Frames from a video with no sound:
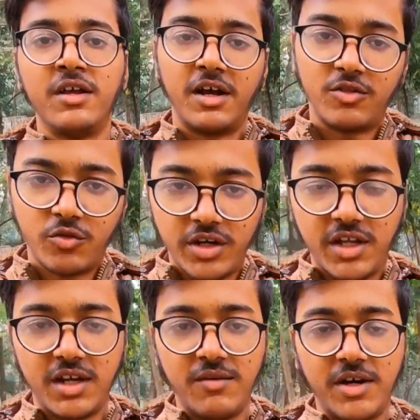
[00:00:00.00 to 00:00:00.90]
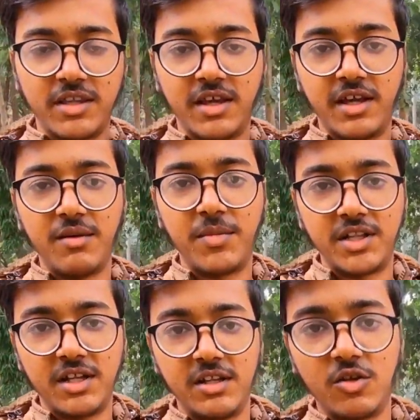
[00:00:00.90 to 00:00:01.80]
गैस कोई नहीं अगली बार देखेंगे
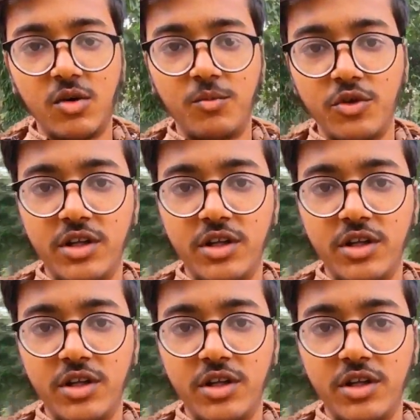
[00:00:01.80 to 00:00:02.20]
बता देता हूँ आपको